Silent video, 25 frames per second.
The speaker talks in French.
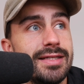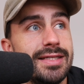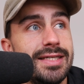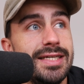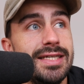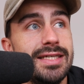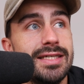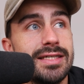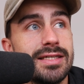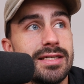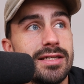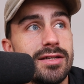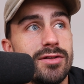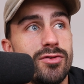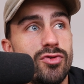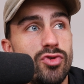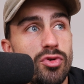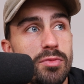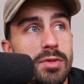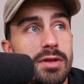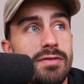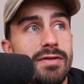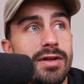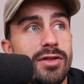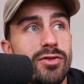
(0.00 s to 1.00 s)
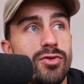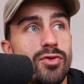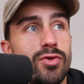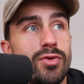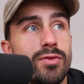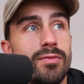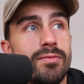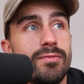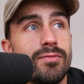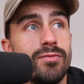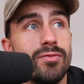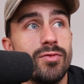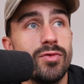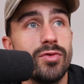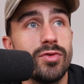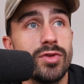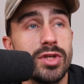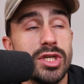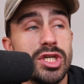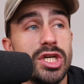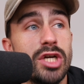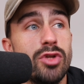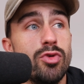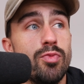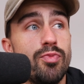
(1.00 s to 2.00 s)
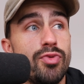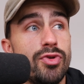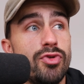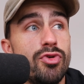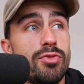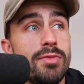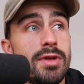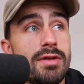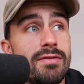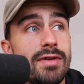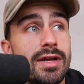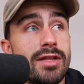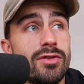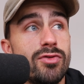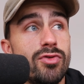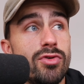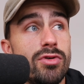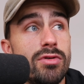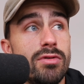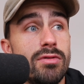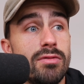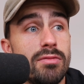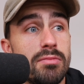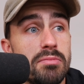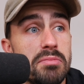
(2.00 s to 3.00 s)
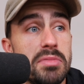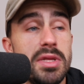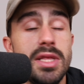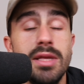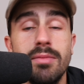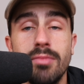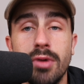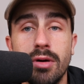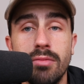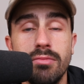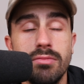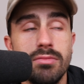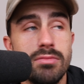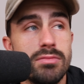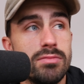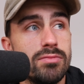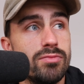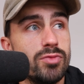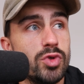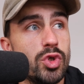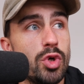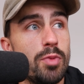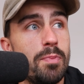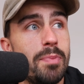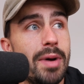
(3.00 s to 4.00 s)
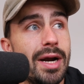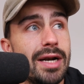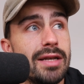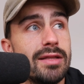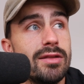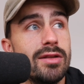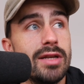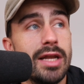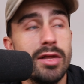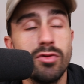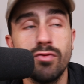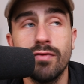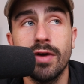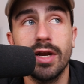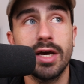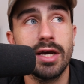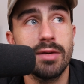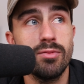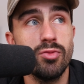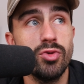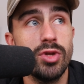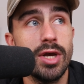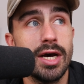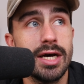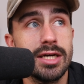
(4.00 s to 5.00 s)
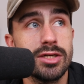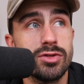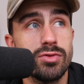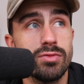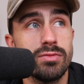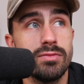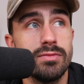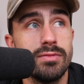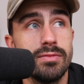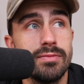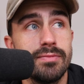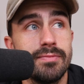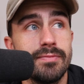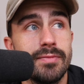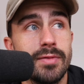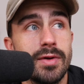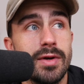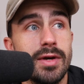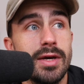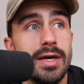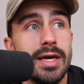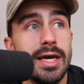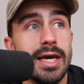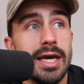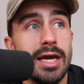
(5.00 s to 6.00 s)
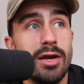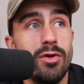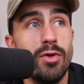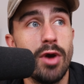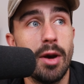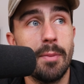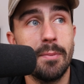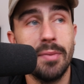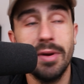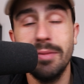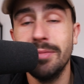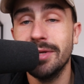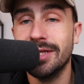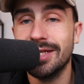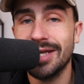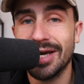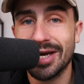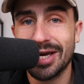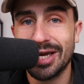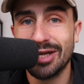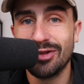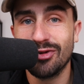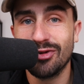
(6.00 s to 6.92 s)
10 2022. Déjà depuis 2022, minimum, je parle de la nouvelle rémunération. Et le RPM était à